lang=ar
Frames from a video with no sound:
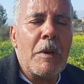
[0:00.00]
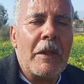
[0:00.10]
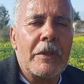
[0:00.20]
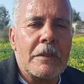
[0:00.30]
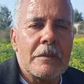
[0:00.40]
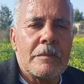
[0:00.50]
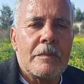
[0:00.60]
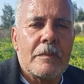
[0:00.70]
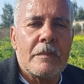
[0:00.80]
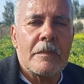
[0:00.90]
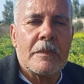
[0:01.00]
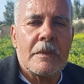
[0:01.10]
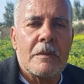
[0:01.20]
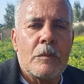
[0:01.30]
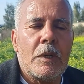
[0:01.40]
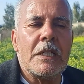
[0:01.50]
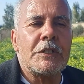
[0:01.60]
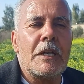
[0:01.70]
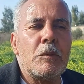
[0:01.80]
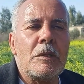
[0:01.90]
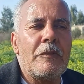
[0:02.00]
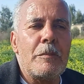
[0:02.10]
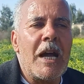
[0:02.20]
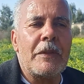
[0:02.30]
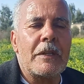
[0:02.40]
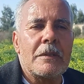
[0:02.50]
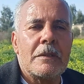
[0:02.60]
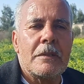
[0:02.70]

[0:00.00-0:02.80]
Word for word: محضر وعلاش عاملين في محضر؟